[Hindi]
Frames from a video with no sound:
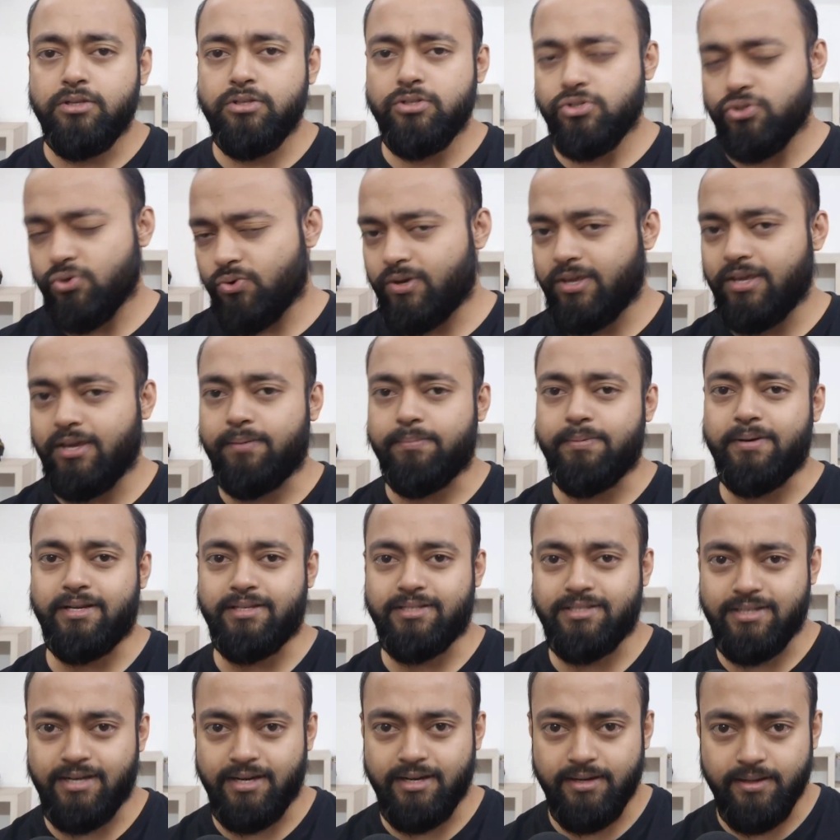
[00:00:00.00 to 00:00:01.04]
जो कि
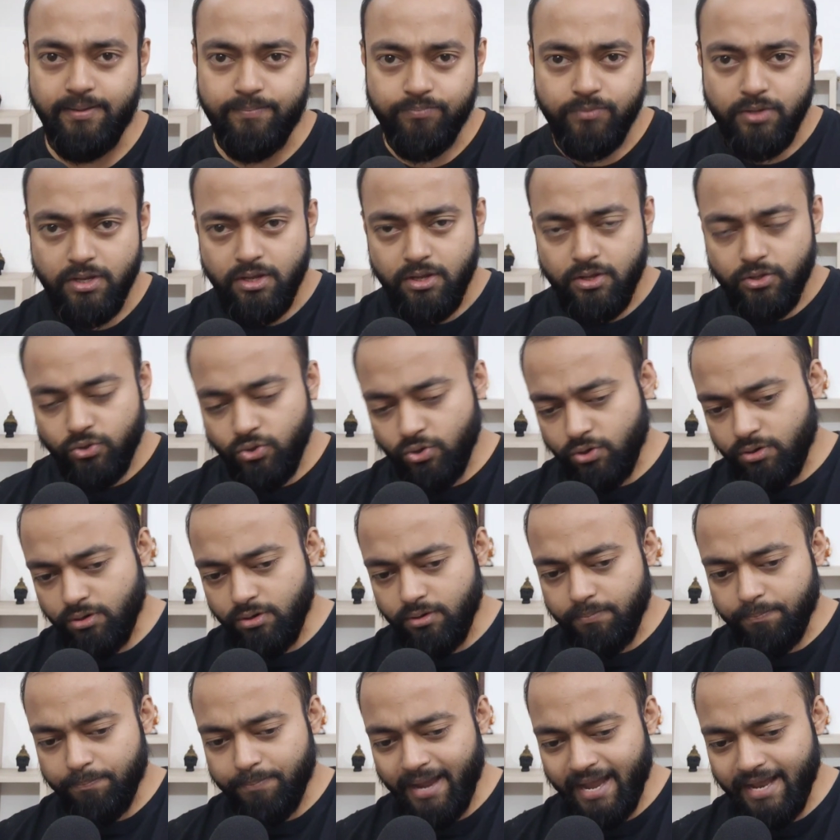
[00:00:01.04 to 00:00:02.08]
अपना स्टाइल है तो
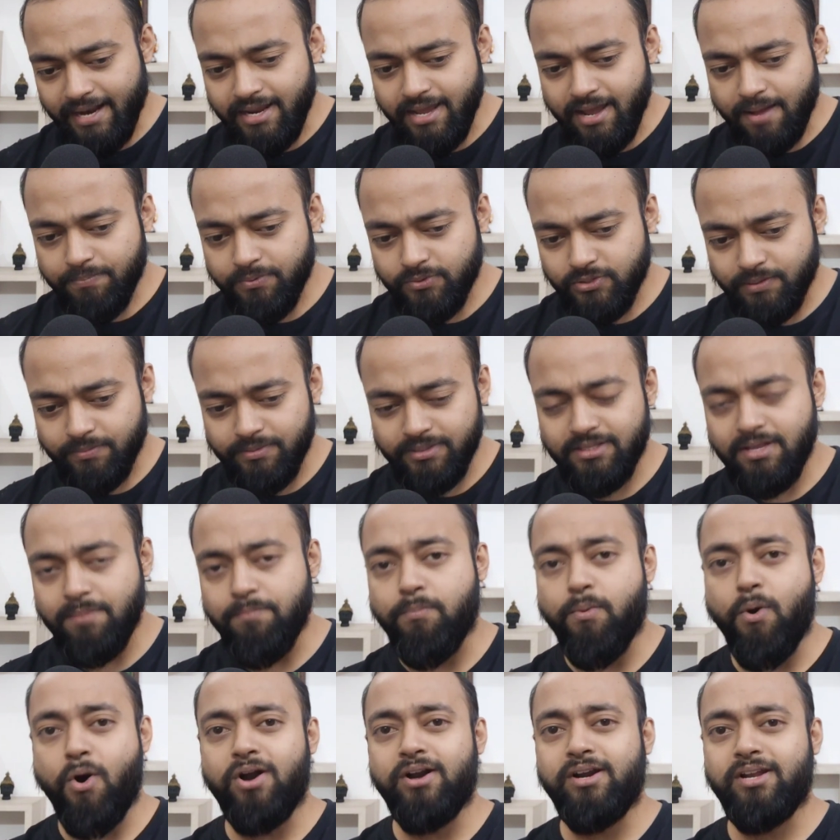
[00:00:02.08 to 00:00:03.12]
पहले आप समझते
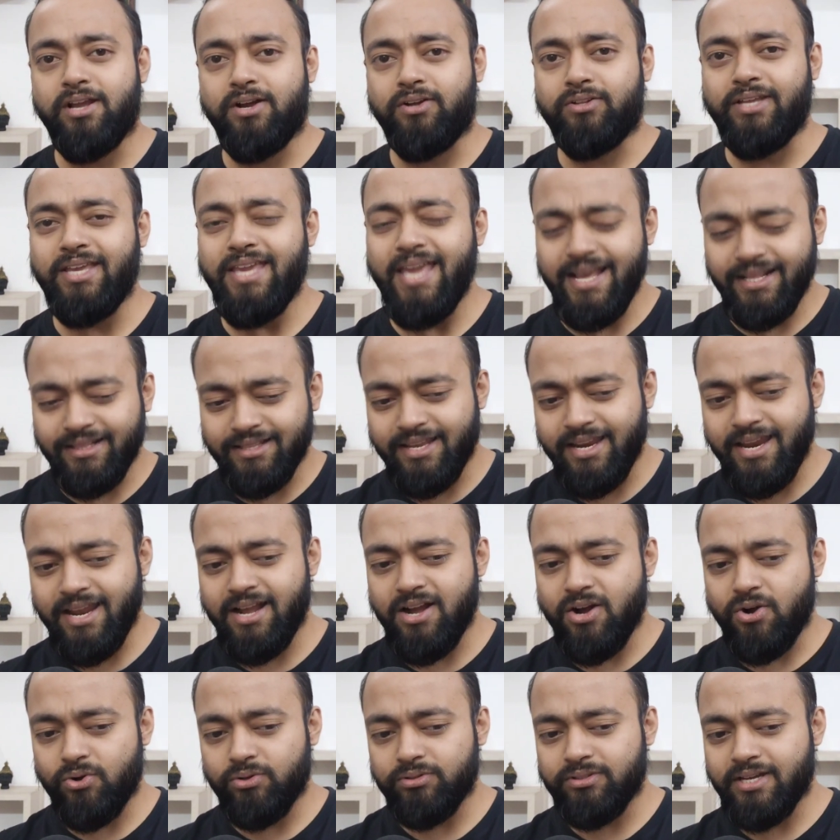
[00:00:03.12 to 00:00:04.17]
हैं बॉन्ड क्या होता है ये एक
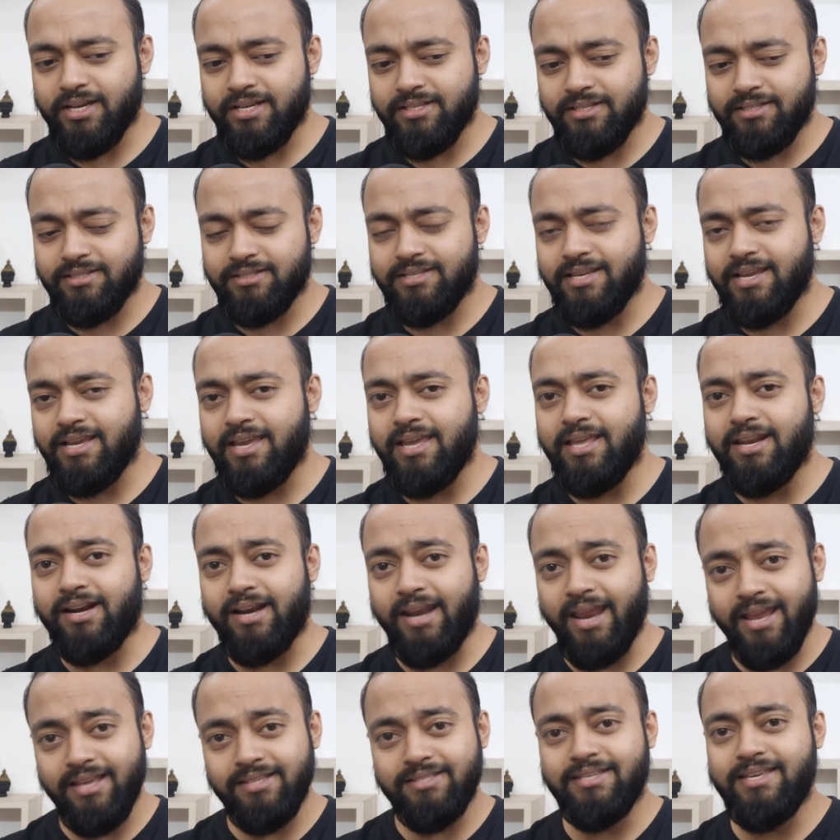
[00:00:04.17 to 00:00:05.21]
तरीका होता है जिससे कि
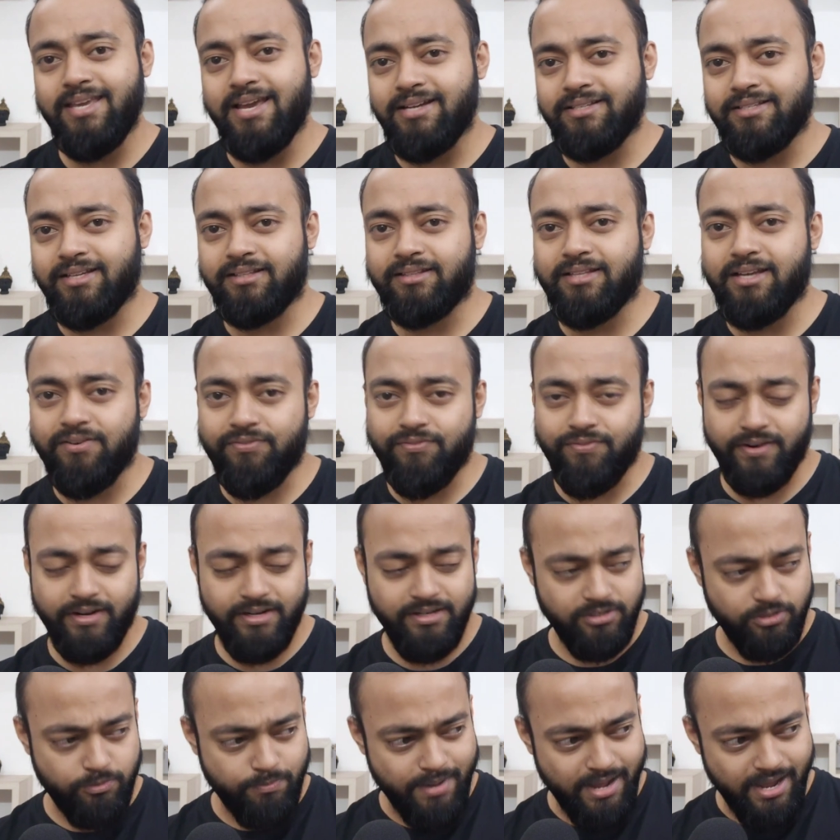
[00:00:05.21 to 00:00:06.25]
रेज किया जाता है
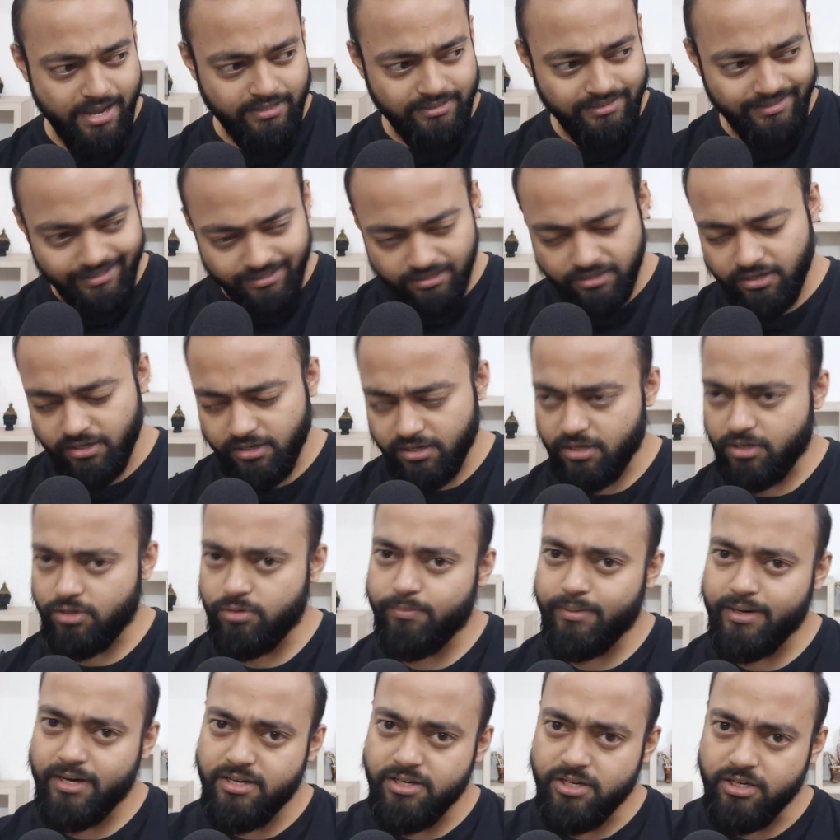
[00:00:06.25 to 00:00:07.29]
फंड्स बाय सेंट्रल
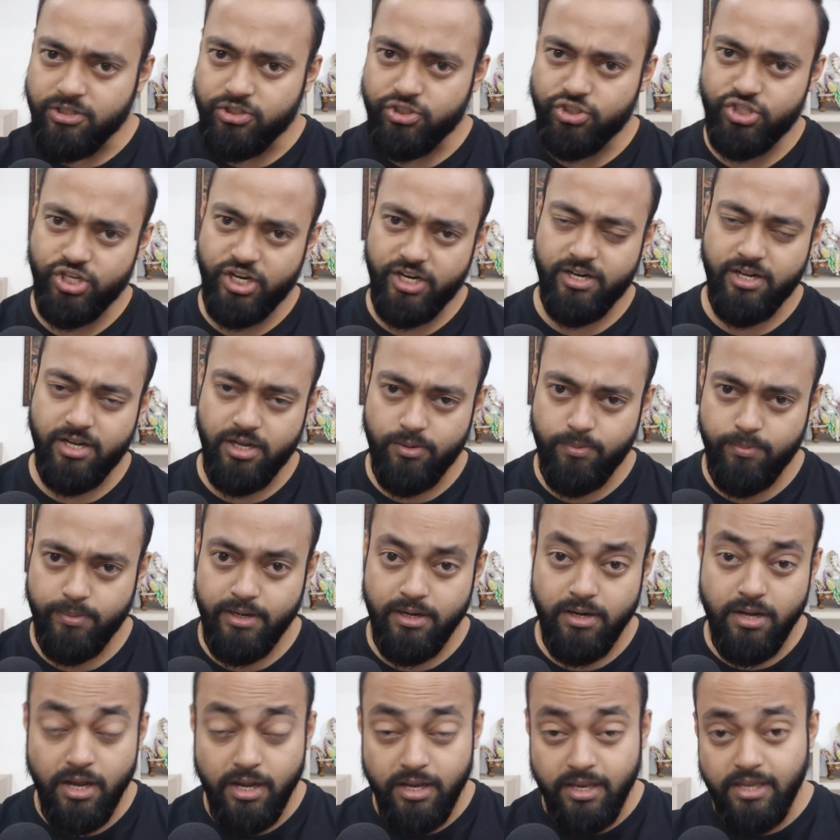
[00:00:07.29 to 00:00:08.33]
गवर्नमेंट स्टेट
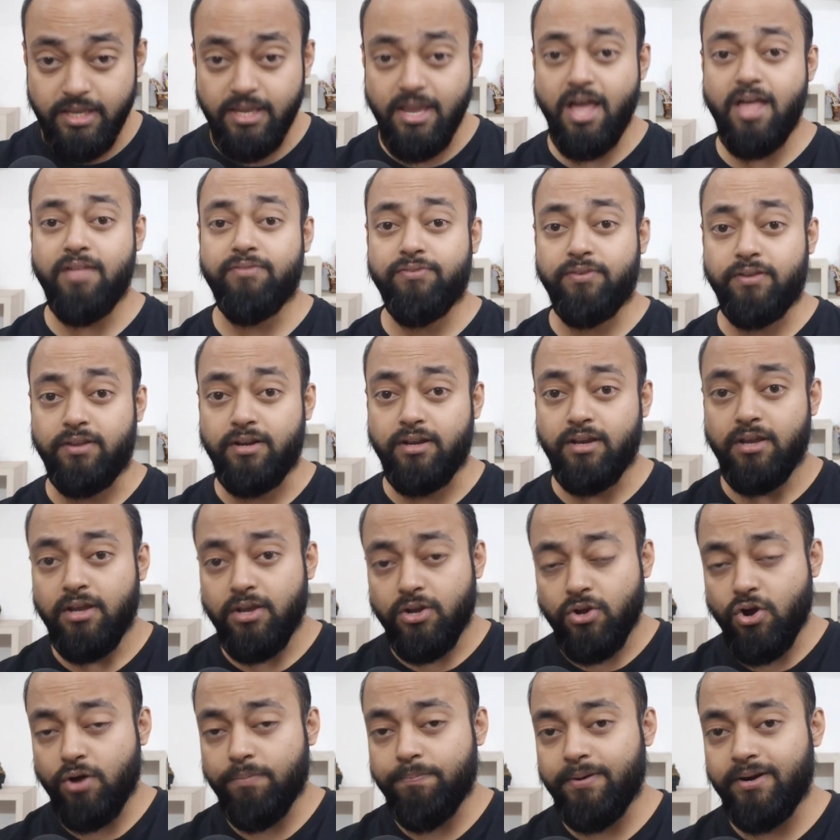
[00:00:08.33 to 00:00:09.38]
गवर्नमेंट या फिर
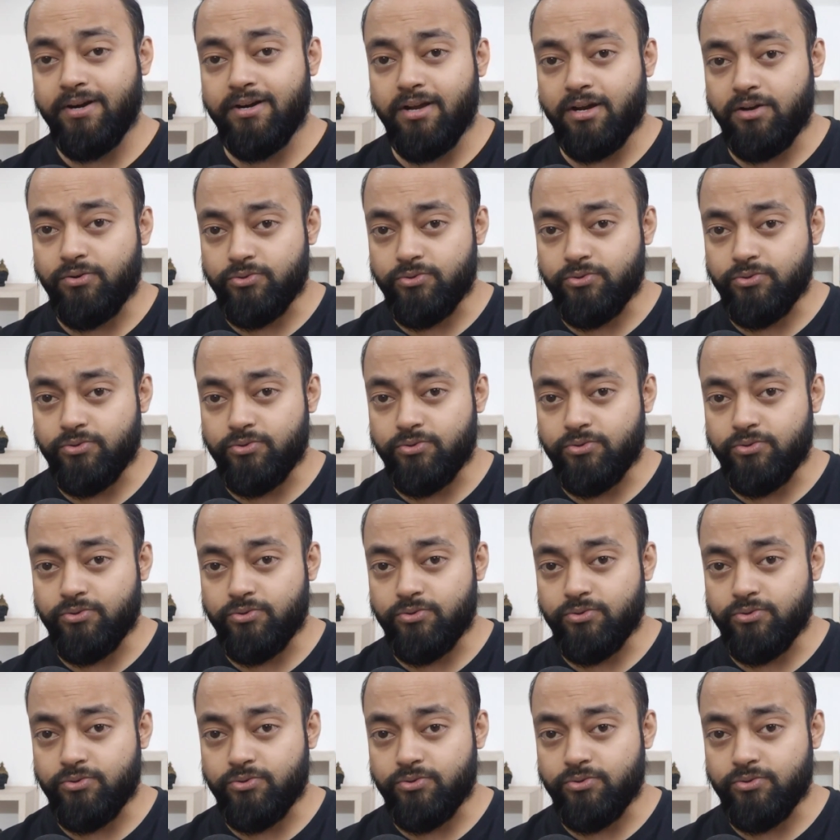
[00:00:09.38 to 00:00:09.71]
कॉपोरेट